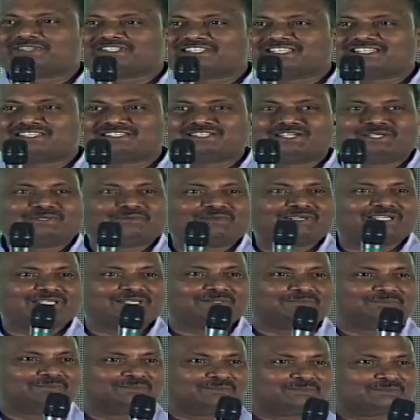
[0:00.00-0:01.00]
విచ్చేసినటువంటి
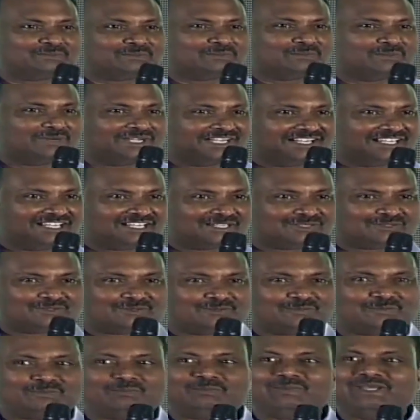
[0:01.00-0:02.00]
మీడియాకు
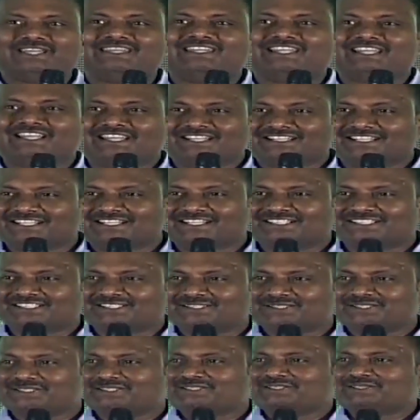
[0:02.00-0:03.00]
పెద్దలందరికీ
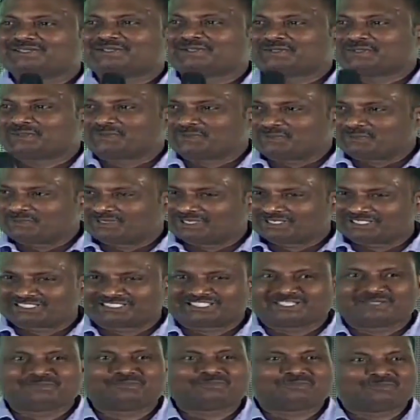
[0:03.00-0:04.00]

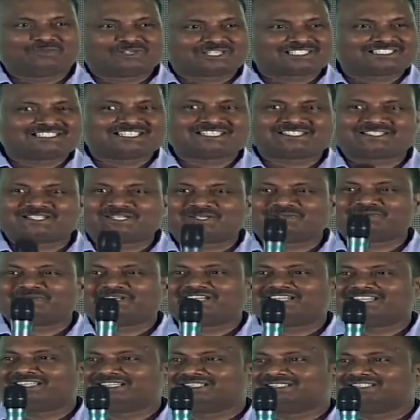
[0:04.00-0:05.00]
టీం వర్క్
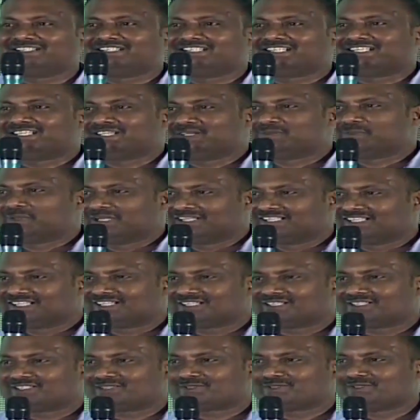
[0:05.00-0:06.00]
చేసినటువంటి టీం
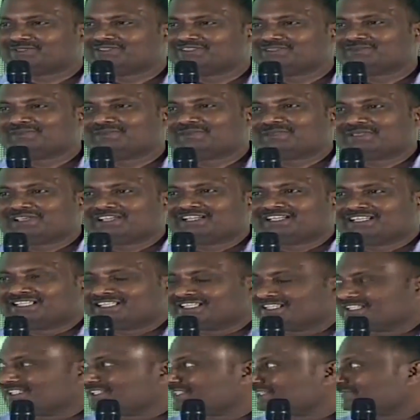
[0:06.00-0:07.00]
అందరికీ
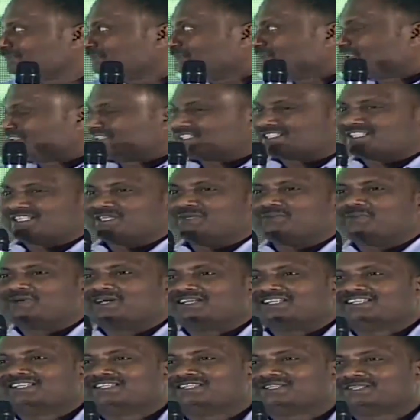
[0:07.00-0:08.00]
ఈ
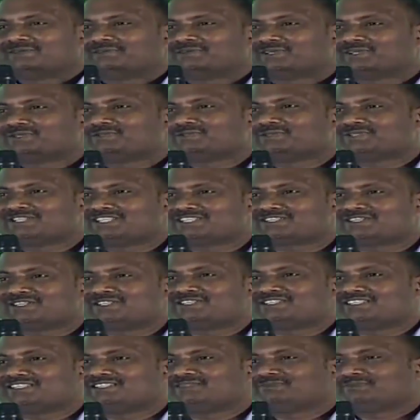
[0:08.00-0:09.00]
సినిమాని ఇంతవరకు
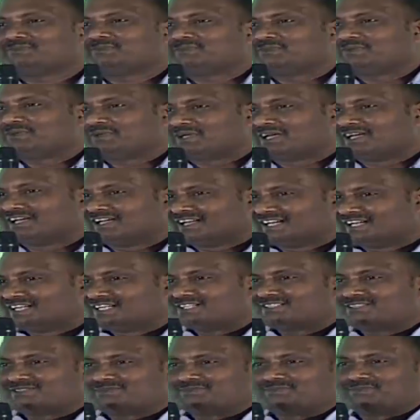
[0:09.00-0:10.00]
తీసుకొచ్చి
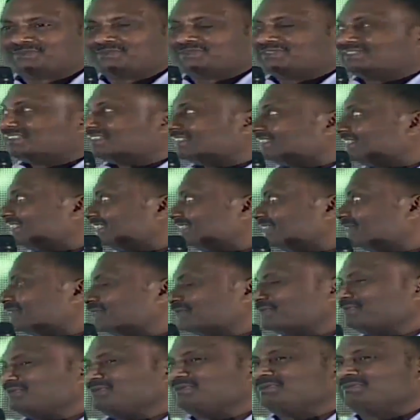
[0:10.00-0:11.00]
గ్రేట్
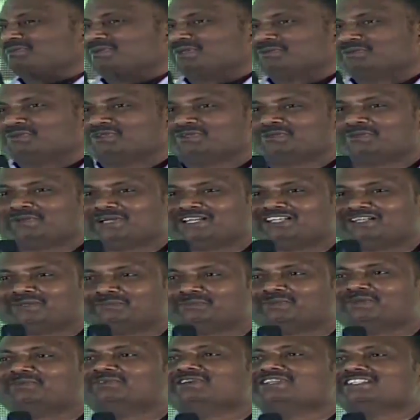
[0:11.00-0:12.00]
మీ ముందు పెట్టిన
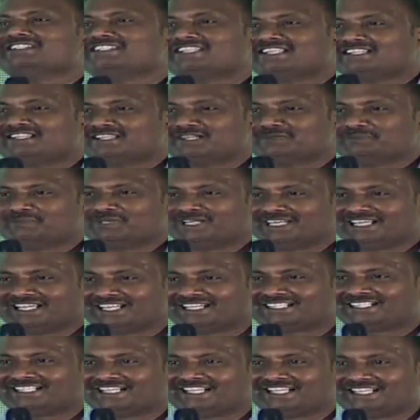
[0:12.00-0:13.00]
ప్రవీణ్ సత్తార్ మా
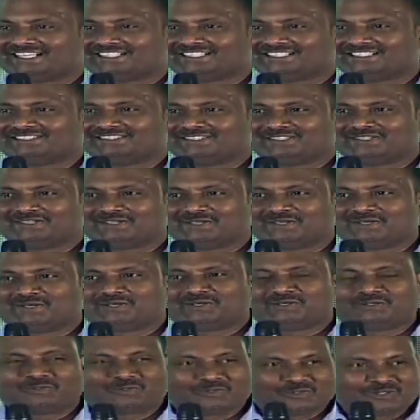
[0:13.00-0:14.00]
డైరెక్టర్ గారికి
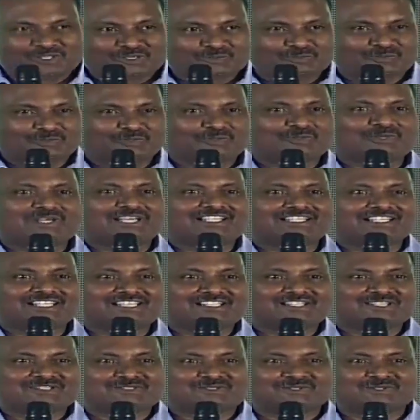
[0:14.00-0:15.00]
హృదయపూర్వకంగా
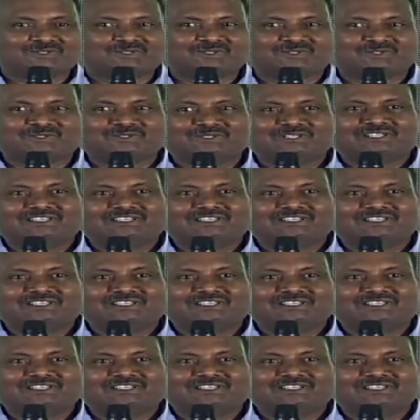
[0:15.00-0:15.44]
తెలియజేసుకుంటూ